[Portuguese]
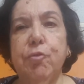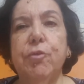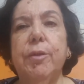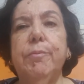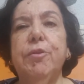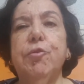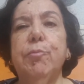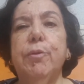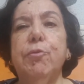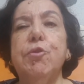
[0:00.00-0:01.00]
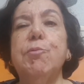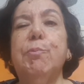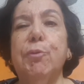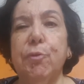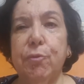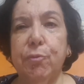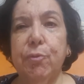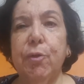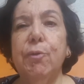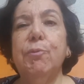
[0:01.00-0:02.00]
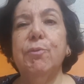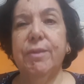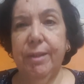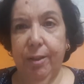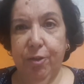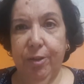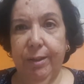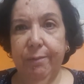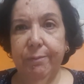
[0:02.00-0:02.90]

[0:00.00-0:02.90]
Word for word: juntamente com meu esposo, o Sidney.